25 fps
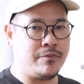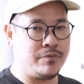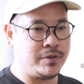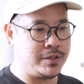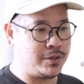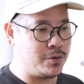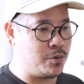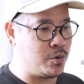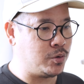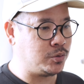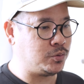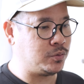วิ
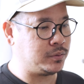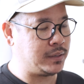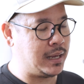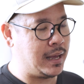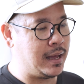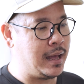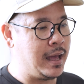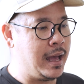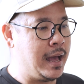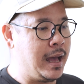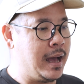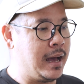ดีโอตรงนี้
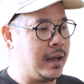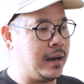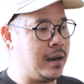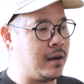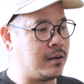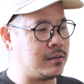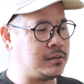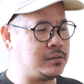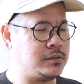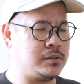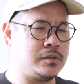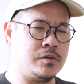เรา
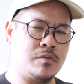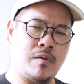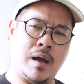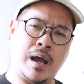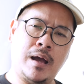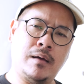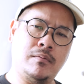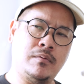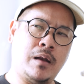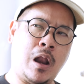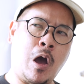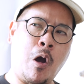ก็รู้สึกว่า
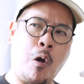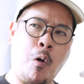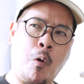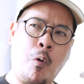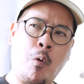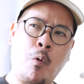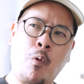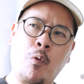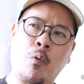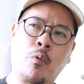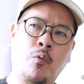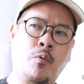เรา
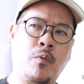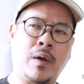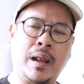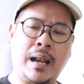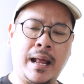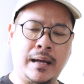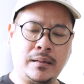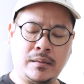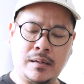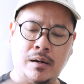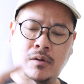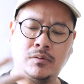เวลา
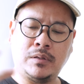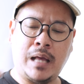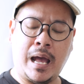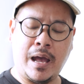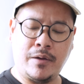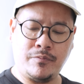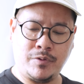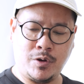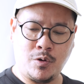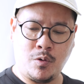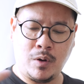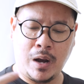ที่เราถ่าย
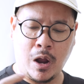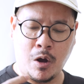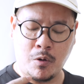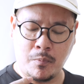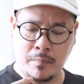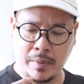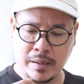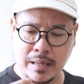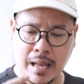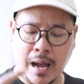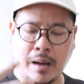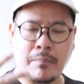วิดีโอเรา
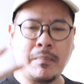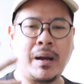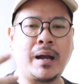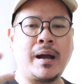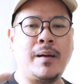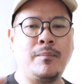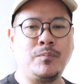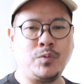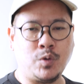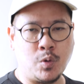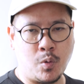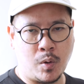ไม่อยากมา
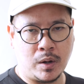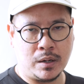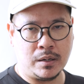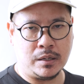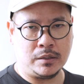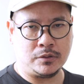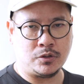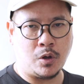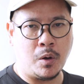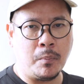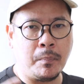คำนวณหรือต้อง